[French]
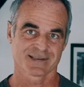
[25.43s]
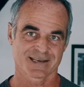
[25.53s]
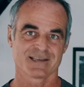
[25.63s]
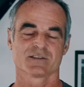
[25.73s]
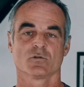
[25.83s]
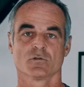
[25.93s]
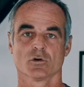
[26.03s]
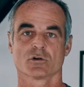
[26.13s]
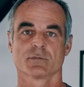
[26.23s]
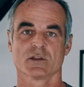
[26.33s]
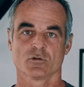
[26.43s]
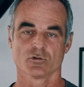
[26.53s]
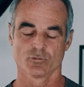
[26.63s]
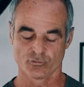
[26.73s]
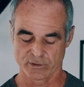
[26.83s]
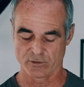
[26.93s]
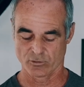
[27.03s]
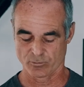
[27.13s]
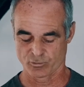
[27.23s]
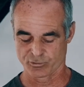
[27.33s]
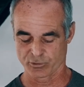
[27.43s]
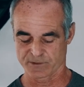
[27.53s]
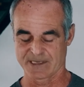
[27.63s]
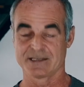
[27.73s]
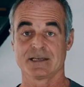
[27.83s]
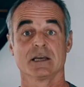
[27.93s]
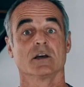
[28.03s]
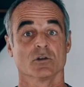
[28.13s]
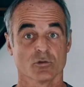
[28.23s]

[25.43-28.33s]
très en vogue maintenant depuis plusieurs années